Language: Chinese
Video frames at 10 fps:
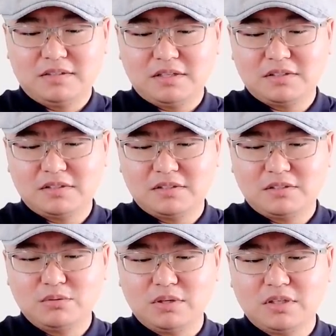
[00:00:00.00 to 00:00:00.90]
这四，
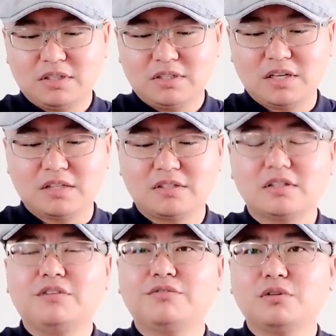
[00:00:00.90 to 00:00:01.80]
如果这现
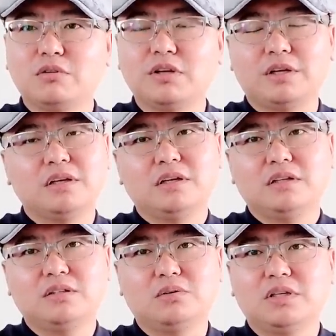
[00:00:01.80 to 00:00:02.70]
四个副总理
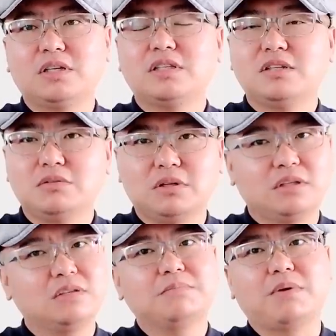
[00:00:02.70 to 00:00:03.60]
有一个进去了，
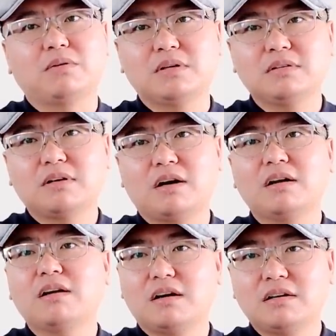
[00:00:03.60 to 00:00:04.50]
那就保证
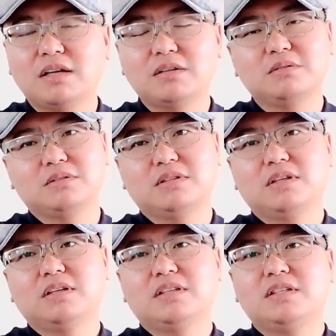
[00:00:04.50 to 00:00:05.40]
二零二二年就是
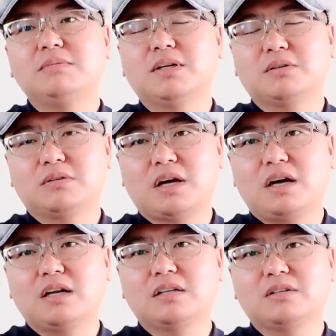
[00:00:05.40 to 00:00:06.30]
基本就是他
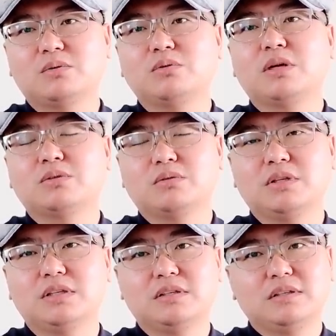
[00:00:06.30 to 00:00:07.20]
了，国务院总
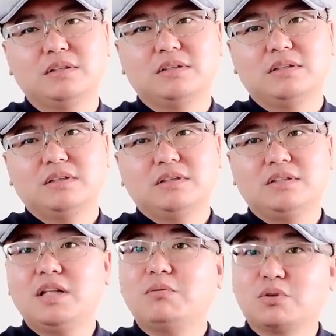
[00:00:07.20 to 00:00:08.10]
理。
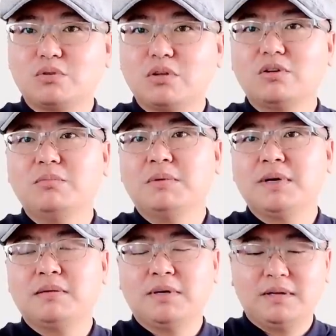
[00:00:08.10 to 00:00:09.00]
今天我说的够明
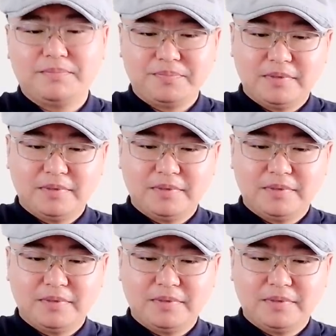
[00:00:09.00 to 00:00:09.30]
白了吧？